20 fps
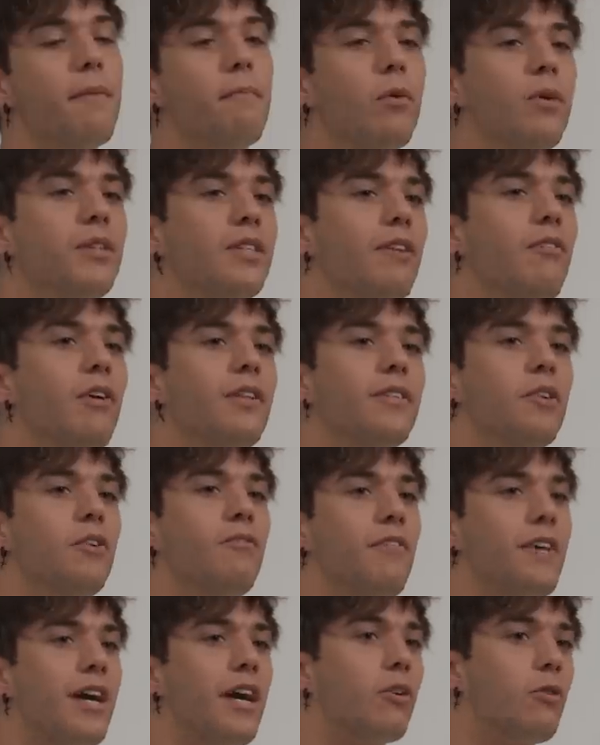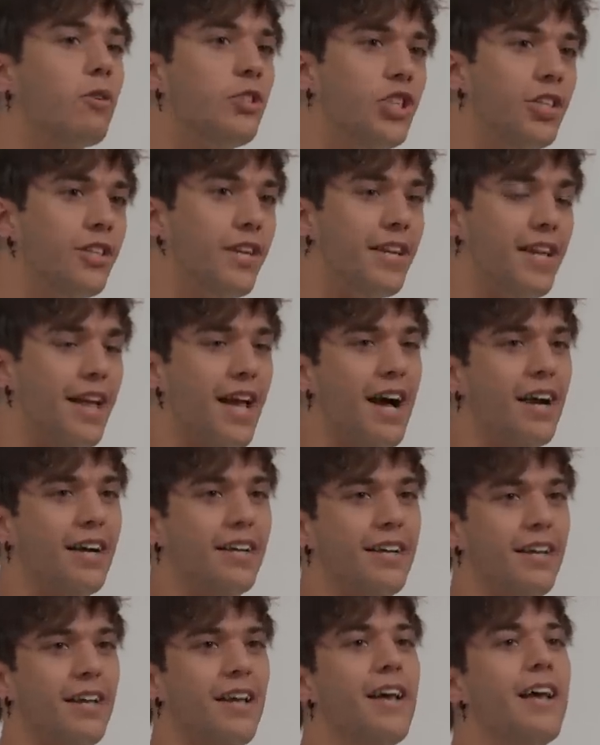e molte volte non ve ne accorgete
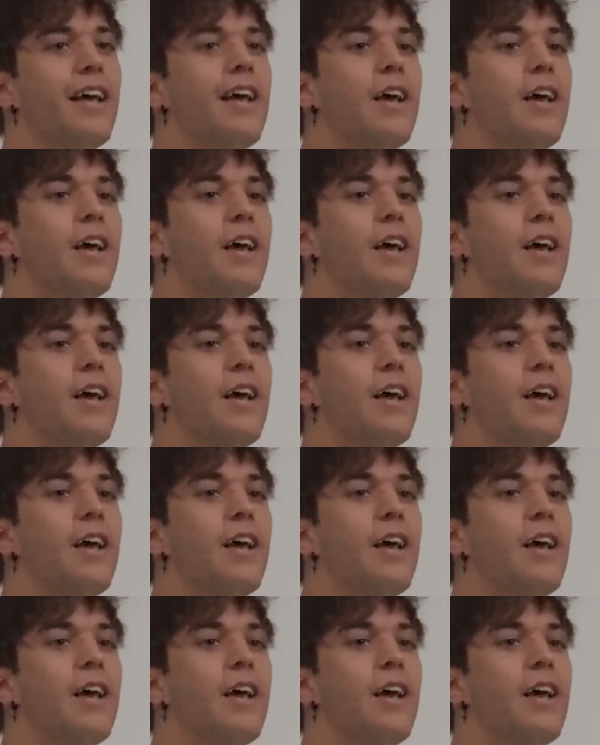neanche.